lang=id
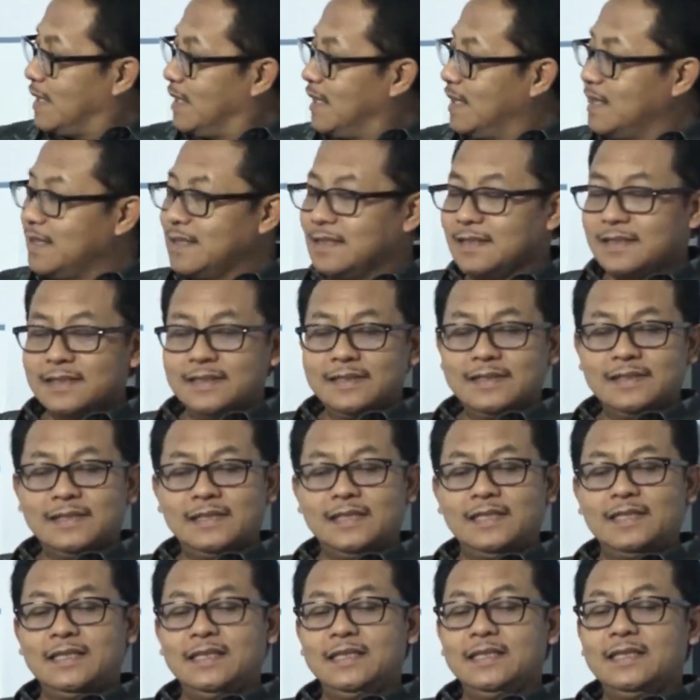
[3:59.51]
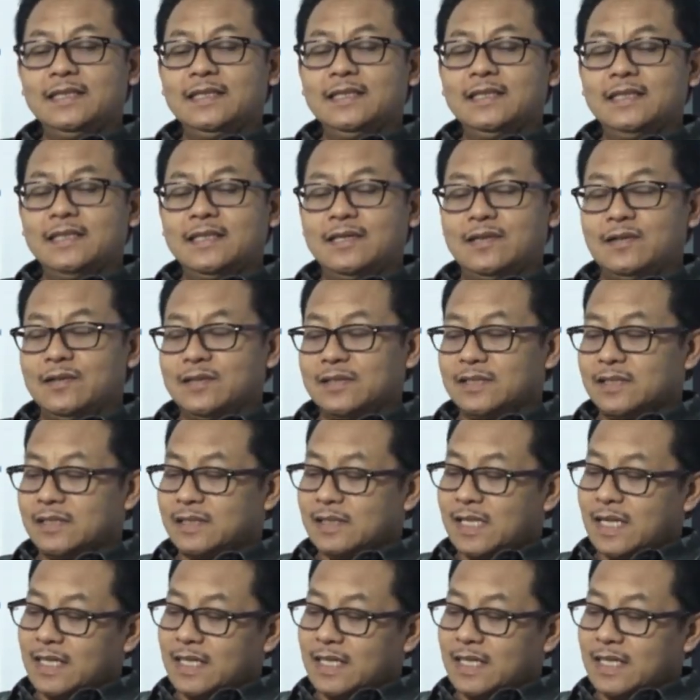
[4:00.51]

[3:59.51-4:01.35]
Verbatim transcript: ya. Hmm. Jadi Sanitasi. terus ya.